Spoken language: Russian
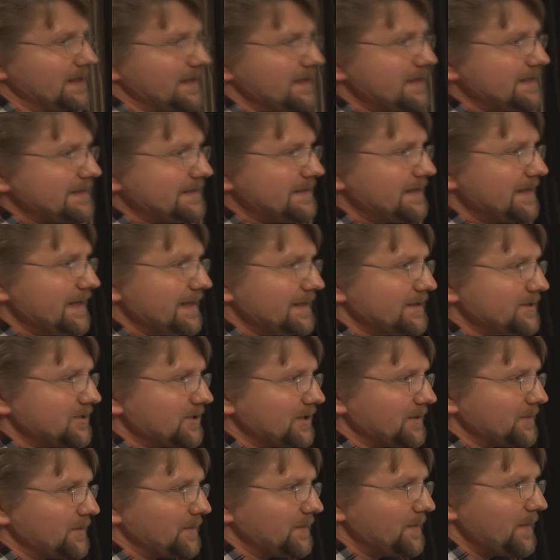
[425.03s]
Если
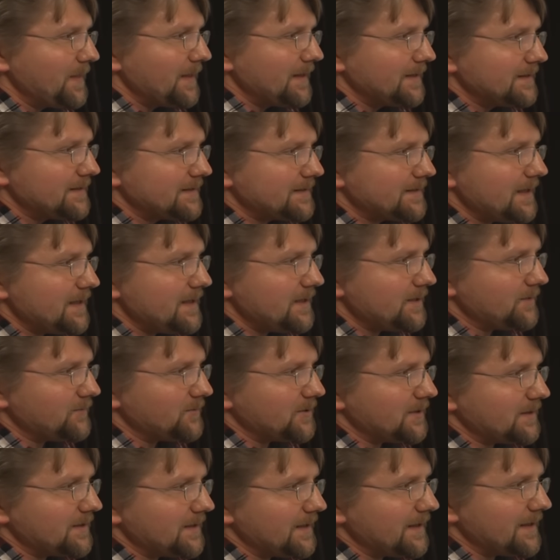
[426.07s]
рядышком стоит
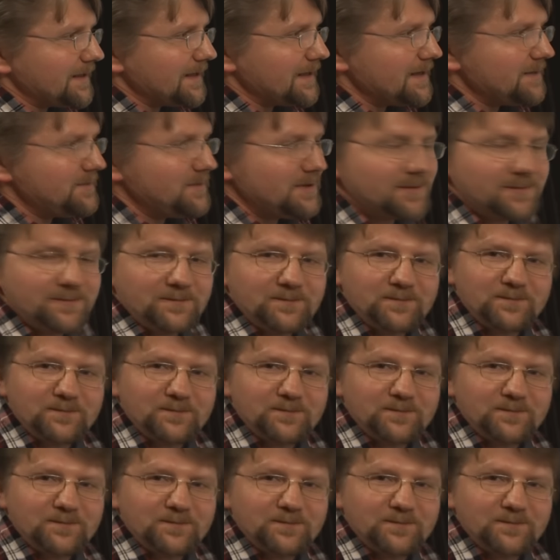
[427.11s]
вот это М,